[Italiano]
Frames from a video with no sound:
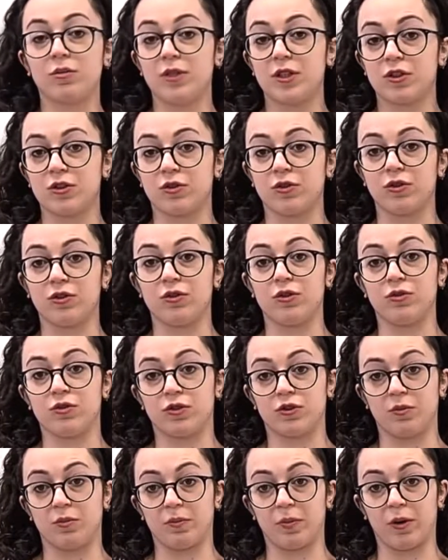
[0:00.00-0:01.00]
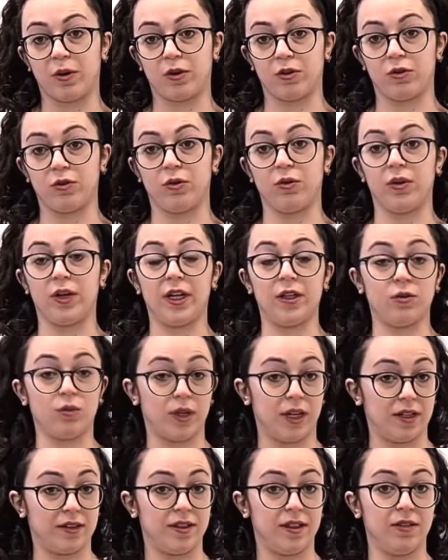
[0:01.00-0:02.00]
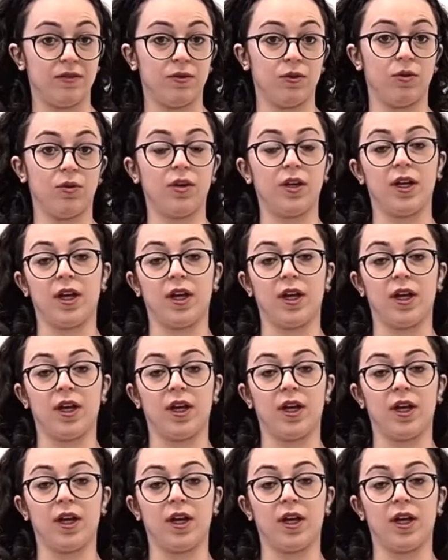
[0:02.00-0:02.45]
bisogno di un supporto educativo